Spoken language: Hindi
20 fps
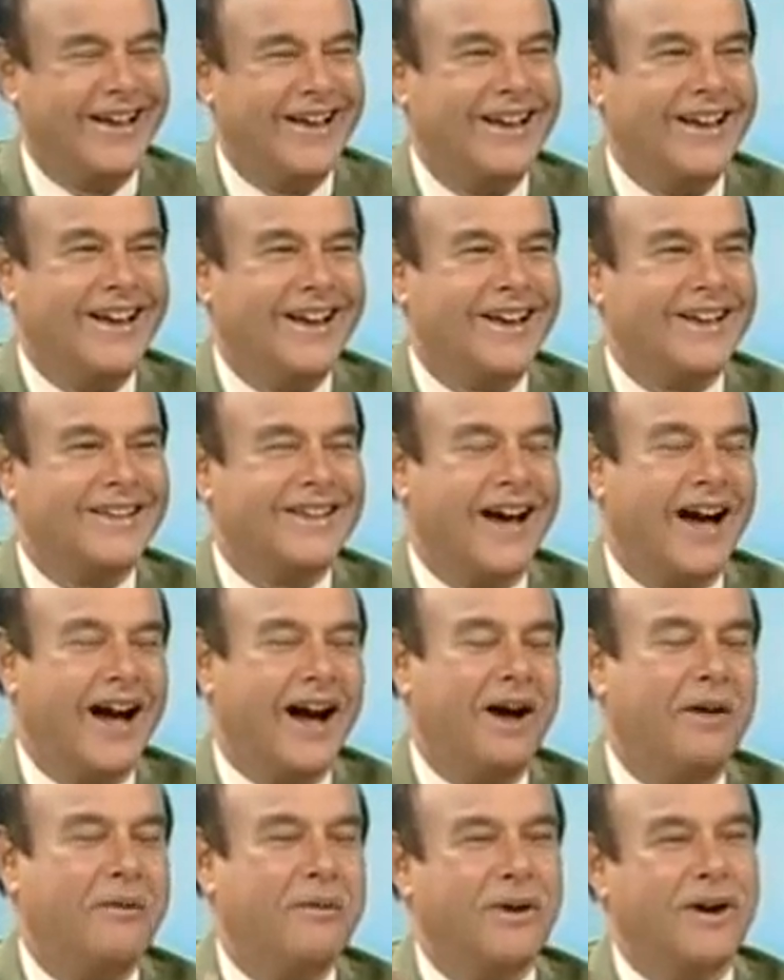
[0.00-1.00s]
ये नहीं कि
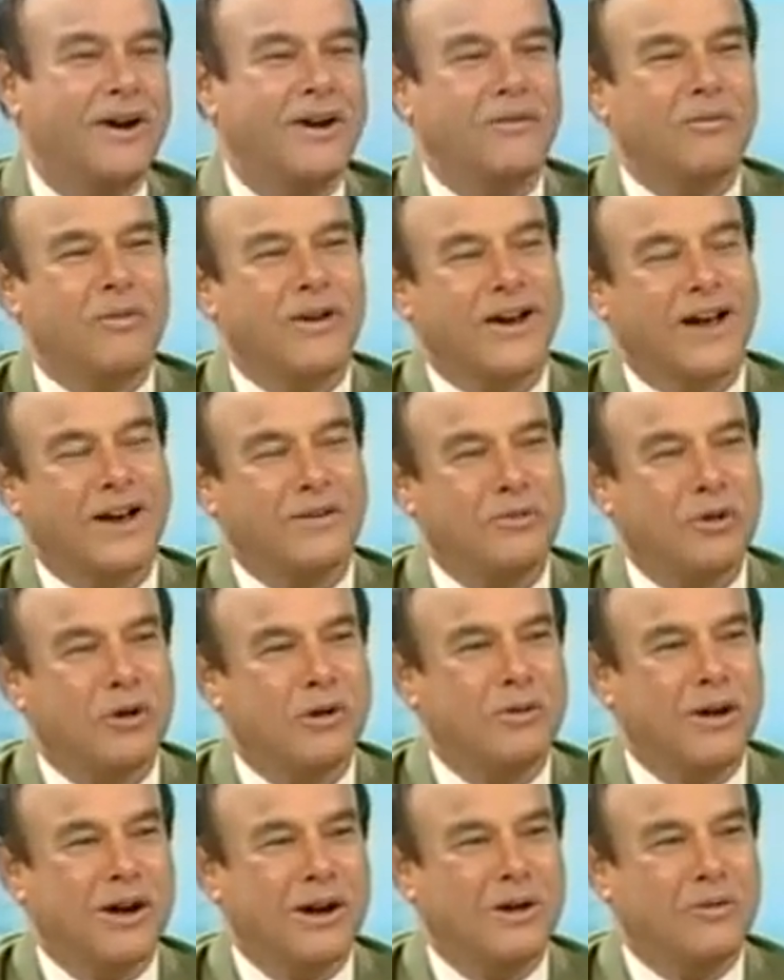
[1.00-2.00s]
हम गर्मियों
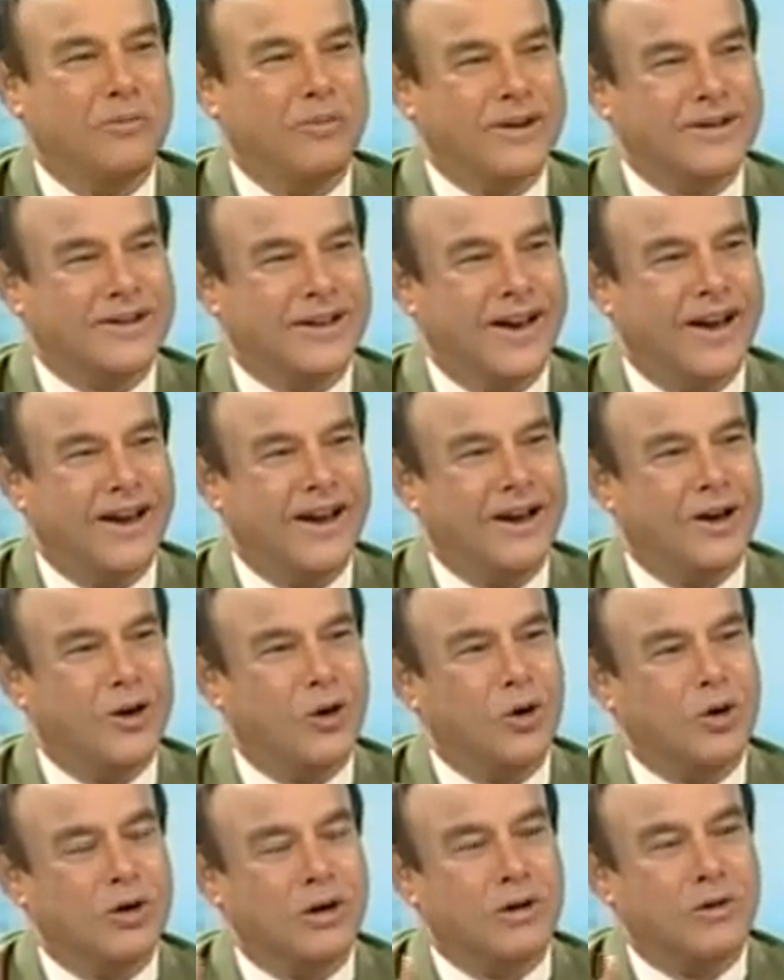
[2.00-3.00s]
में पिस रहे हैं
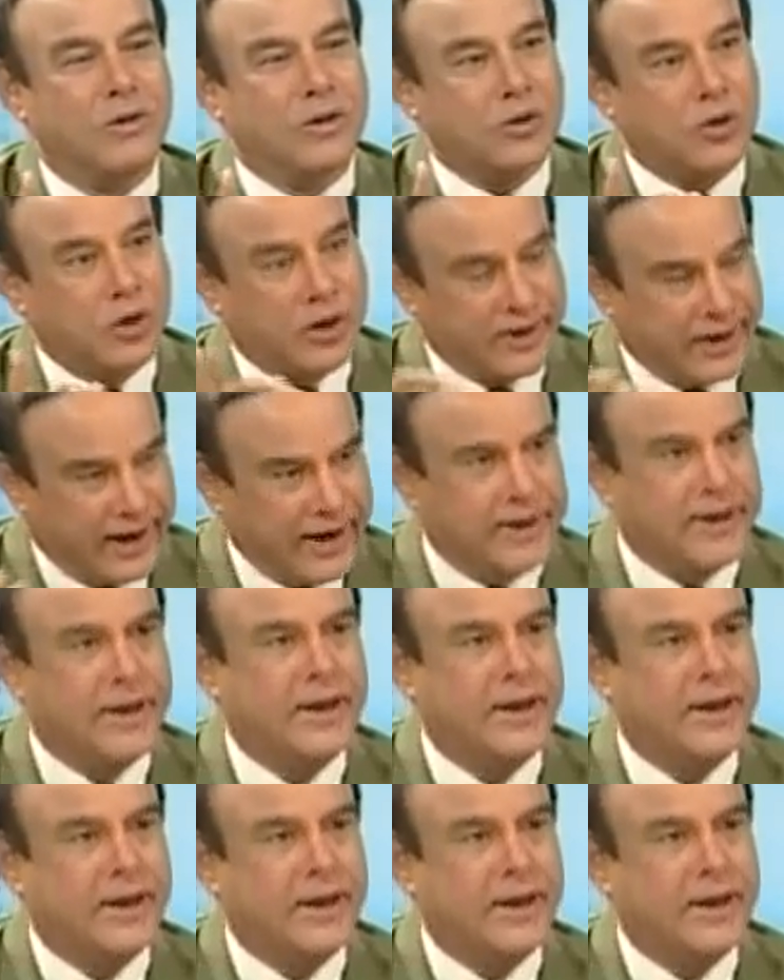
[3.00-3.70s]
लोग राइटिंग